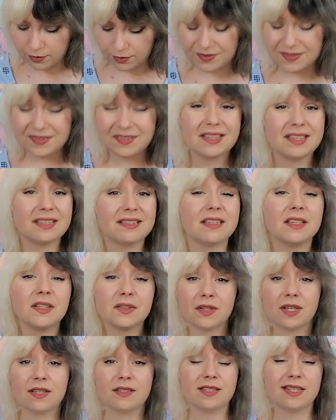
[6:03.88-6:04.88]
euh, très très
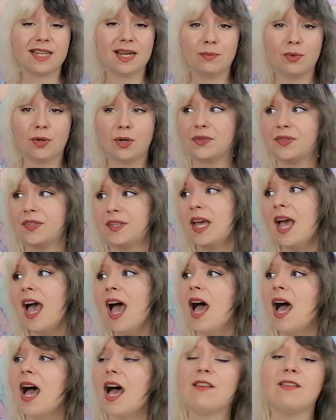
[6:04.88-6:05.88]
facile à porter
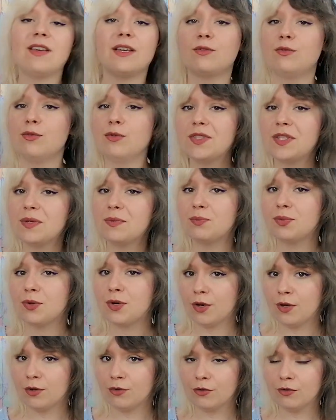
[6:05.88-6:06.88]
avec tout type
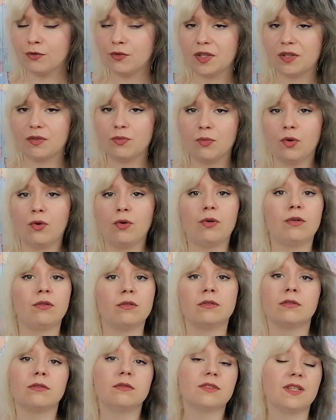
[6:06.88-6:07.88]
euh, de vêtements,
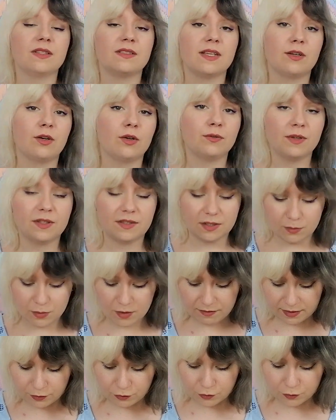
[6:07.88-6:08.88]
euh, ça s'accorde facilement
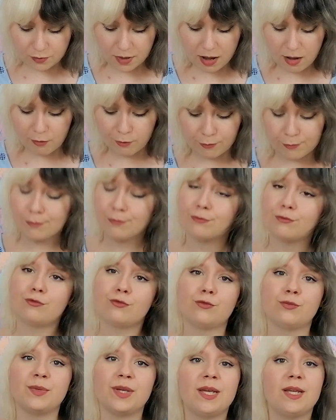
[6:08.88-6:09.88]
avec du marron,
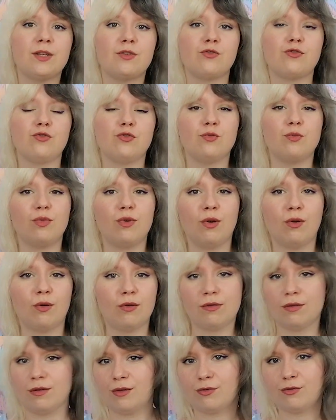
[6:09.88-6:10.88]
du beige, du
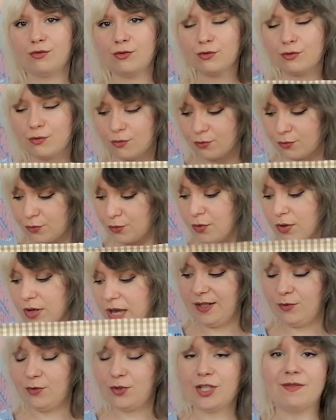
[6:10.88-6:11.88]
blanc, tout ce qu'on veut.
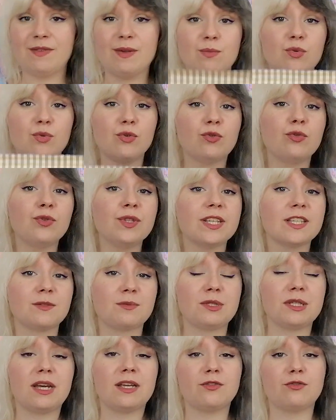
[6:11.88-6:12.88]
Et donc j'avais beaucoup
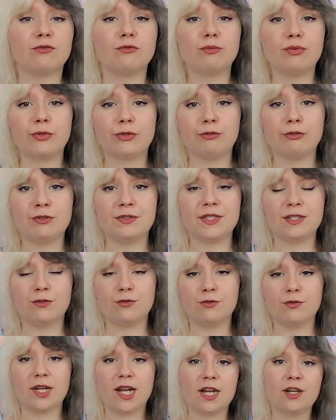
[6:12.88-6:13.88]
d'inspiration pour ce
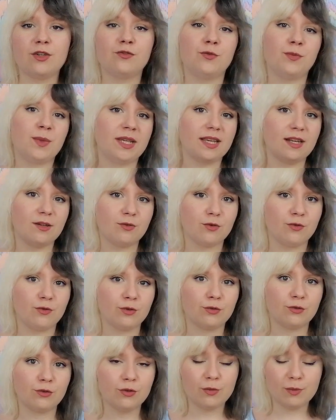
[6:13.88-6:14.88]
tissu-là, je vous mets quelques
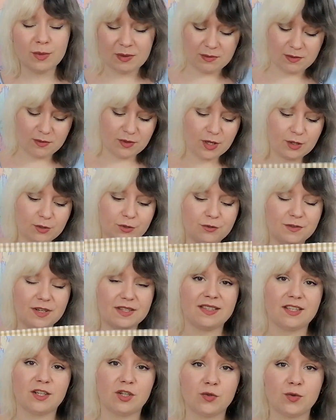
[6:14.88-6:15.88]
photos, mais il va falloir que je
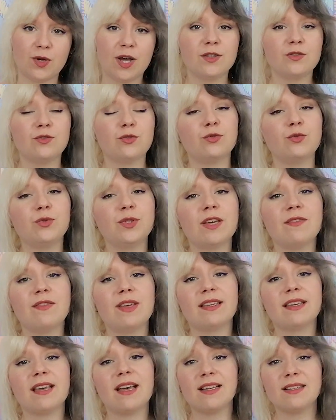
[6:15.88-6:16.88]
fasse un choix, surtout
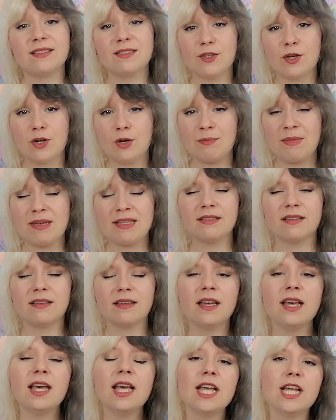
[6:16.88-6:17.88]
qu'avec un seul mètre,
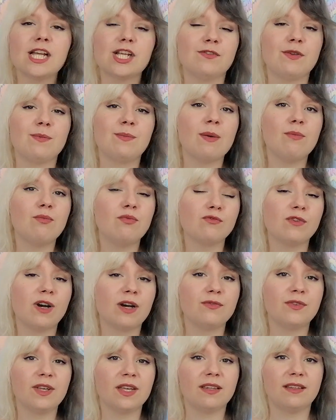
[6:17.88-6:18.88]
je vais pas
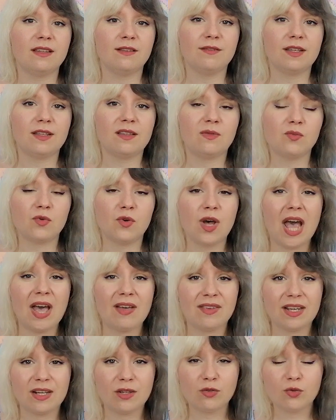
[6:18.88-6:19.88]
pouvoir faire des vêtements
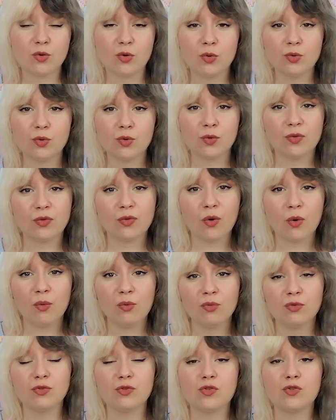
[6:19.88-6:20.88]
avec trop de
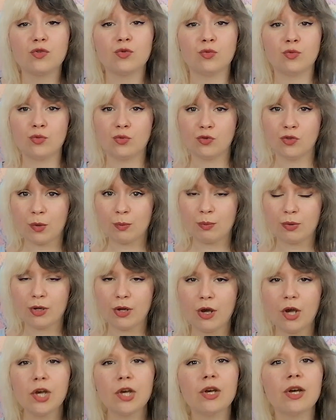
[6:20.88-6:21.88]
fronces ou
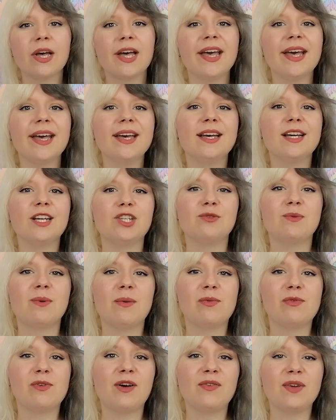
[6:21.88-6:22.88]
d'ampleur je vais
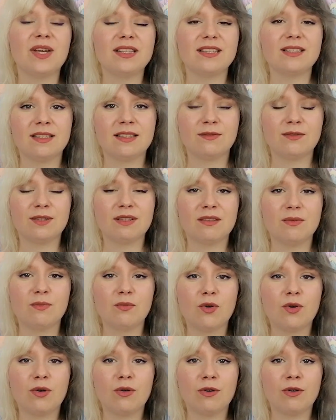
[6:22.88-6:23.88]
pas pouvoir faire des
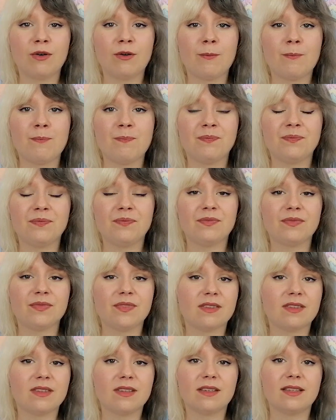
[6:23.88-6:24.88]
vêtements euh,
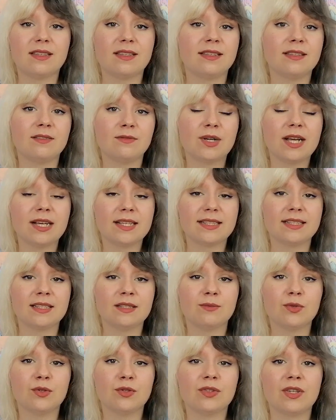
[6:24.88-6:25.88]
qui, voilà, qui
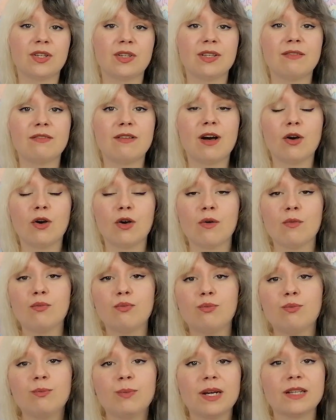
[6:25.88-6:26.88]
demandent d'avoir euh,
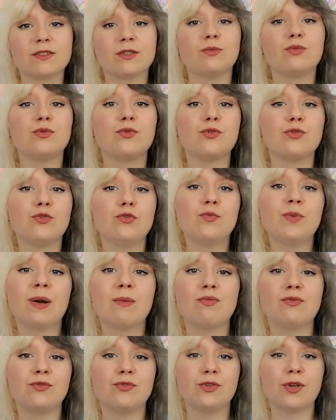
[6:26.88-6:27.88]
par exemple une jupe à
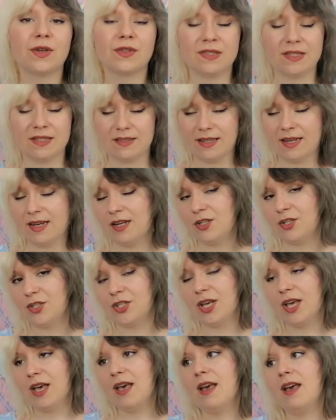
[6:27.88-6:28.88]
plusieurs
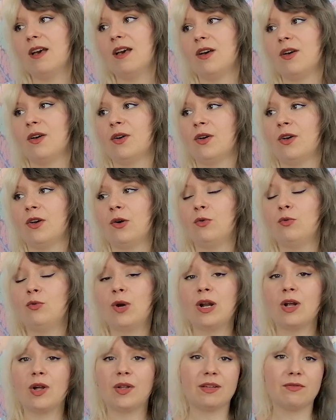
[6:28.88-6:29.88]
étages euh, ou
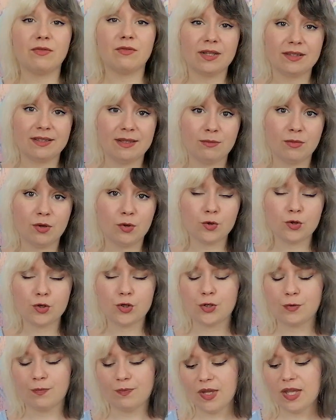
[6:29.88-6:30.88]
alors d'avoir des
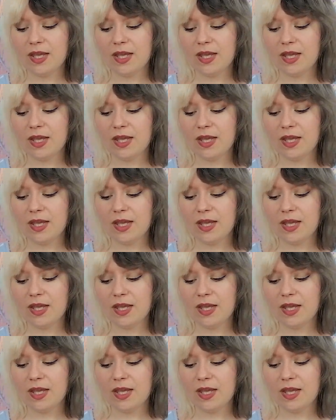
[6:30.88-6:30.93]
manches.